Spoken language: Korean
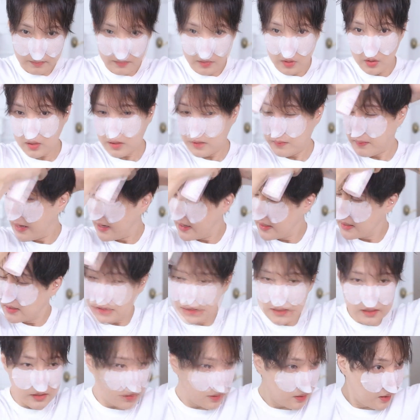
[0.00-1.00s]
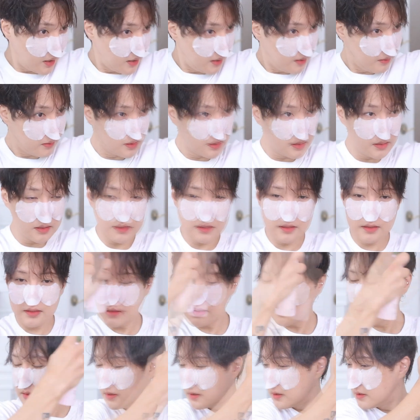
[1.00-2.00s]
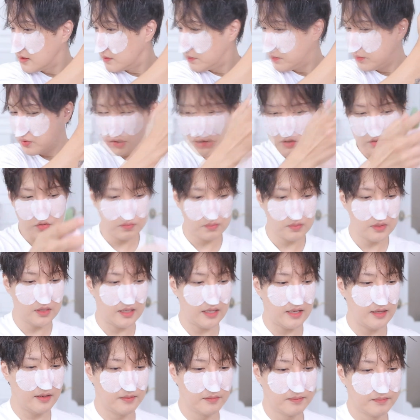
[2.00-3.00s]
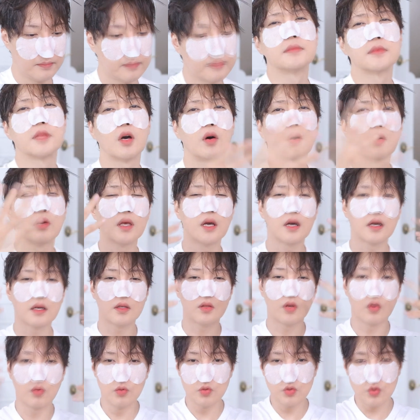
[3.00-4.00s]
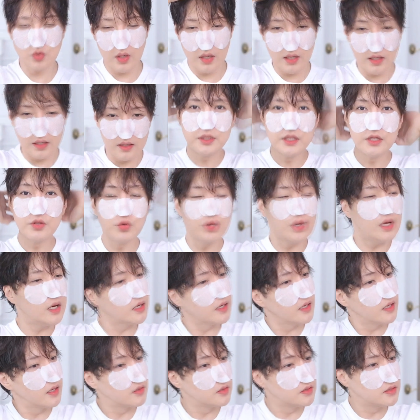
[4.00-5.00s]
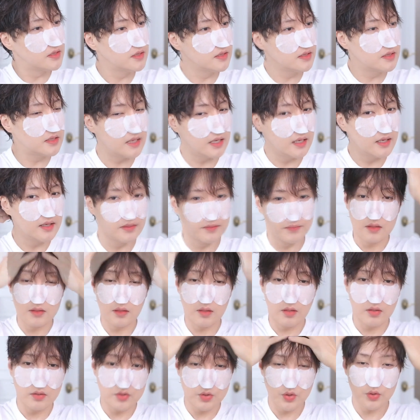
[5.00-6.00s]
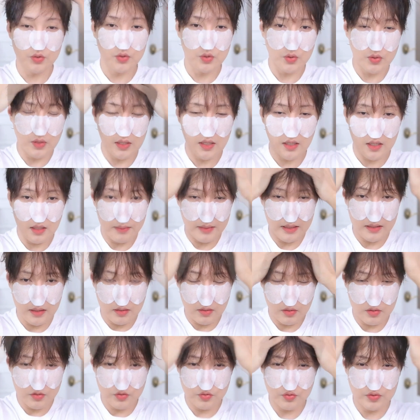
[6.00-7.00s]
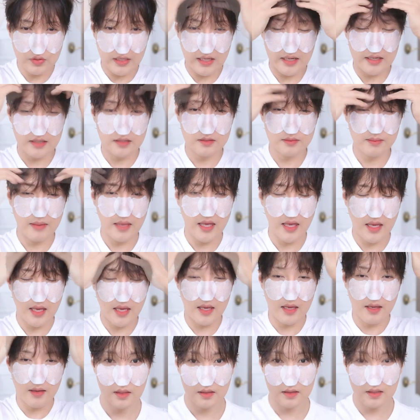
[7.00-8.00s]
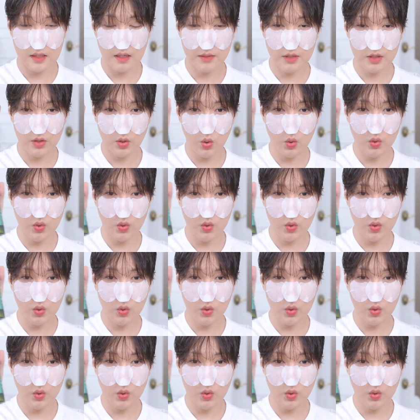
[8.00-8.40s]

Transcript: 머리 마르기 전에 그냥 쓱쓱쓱 뿌려줍니다 어 향이 너무 좋아 비누향이에요 진짜 더 촉촉하게 만들어 준 다음에 그 다음에